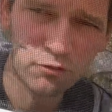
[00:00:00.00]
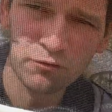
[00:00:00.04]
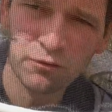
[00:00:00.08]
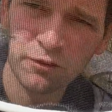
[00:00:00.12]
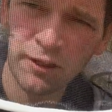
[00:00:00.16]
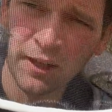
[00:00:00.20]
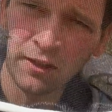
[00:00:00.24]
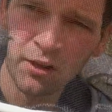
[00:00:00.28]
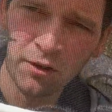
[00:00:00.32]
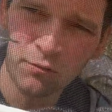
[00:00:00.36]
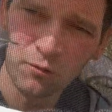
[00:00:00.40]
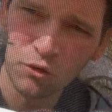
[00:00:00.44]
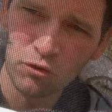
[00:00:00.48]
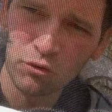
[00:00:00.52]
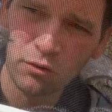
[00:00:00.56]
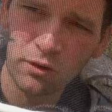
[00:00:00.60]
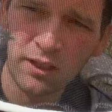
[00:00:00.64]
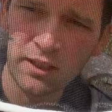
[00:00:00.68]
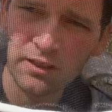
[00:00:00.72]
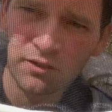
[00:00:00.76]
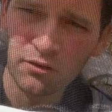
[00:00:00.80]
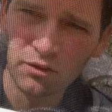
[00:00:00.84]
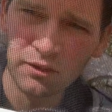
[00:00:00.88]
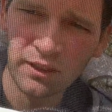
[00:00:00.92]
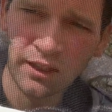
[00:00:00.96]
faire comme toutes
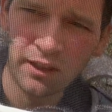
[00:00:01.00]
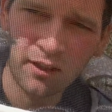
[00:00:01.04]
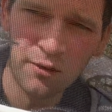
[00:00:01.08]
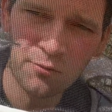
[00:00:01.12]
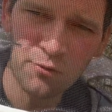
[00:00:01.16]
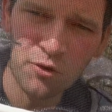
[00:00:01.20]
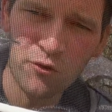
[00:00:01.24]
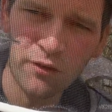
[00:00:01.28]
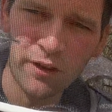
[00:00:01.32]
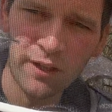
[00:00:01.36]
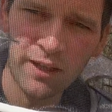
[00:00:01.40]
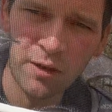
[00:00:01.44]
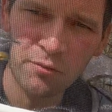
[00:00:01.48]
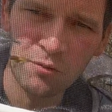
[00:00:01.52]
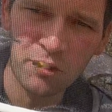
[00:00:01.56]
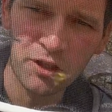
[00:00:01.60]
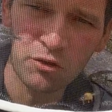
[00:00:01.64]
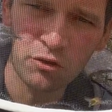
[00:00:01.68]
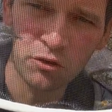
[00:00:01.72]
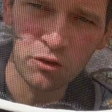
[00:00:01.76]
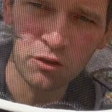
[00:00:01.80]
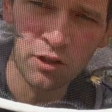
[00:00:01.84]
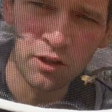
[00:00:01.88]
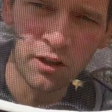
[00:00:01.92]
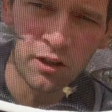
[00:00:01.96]
les autres et comme je fais
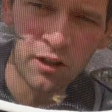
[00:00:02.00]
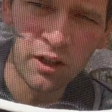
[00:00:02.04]
d'habitude,